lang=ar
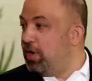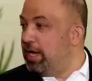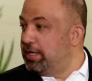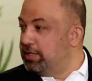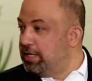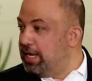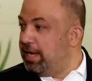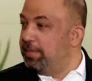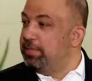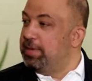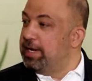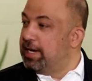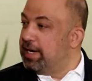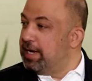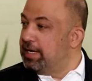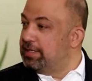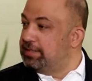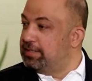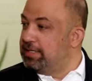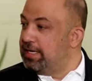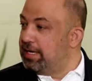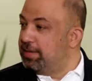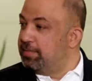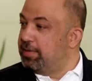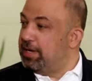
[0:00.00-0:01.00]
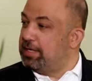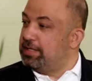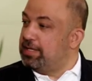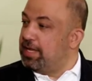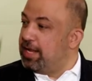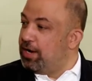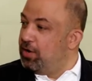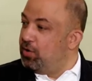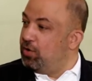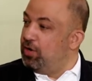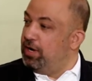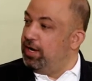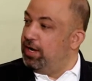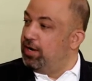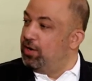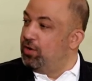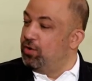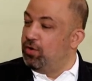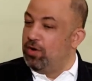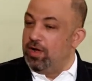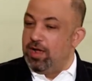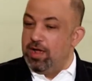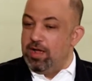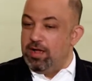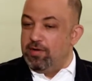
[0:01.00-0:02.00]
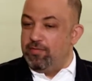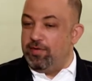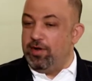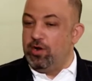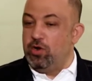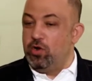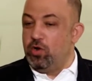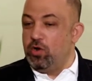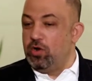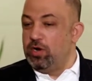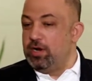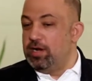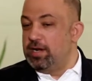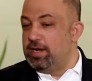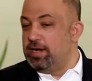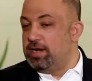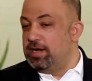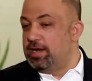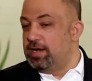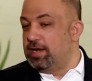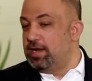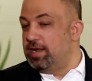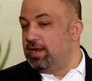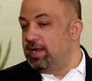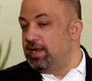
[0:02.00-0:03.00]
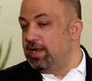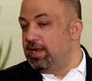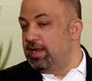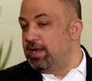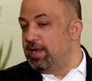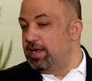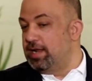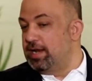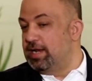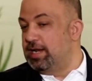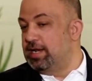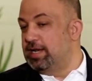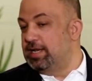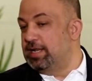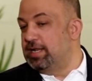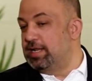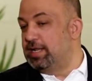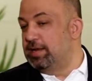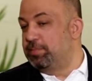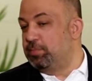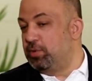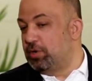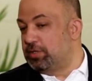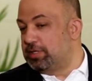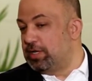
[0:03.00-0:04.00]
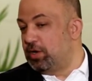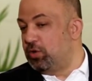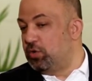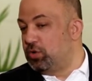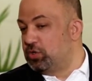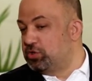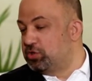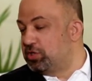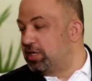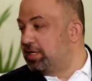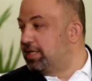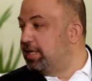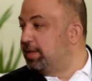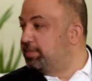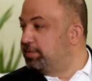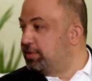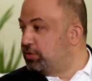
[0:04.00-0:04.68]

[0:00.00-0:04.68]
واحد يعمل كلاسيك بيختار لون حلو فاللون آه، البنطلون جلد